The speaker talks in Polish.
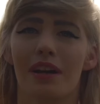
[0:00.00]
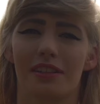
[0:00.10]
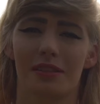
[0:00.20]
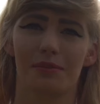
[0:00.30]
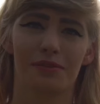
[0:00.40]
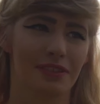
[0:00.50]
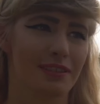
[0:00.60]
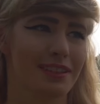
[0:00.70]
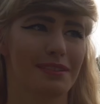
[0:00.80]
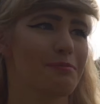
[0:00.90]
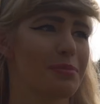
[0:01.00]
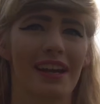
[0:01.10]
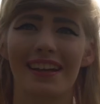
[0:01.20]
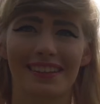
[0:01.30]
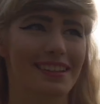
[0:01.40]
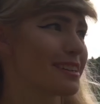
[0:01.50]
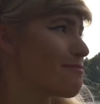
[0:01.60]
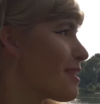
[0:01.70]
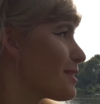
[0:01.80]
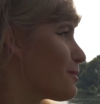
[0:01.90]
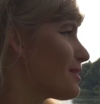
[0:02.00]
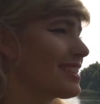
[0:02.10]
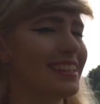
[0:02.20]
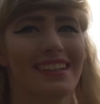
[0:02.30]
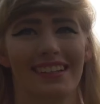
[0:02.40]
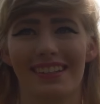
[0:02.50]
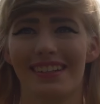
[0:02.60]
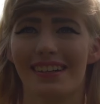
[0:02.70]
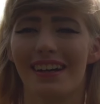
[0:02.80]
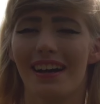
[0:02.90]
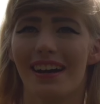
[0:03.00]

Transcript: żeby w tych pięknych, mazurskich e,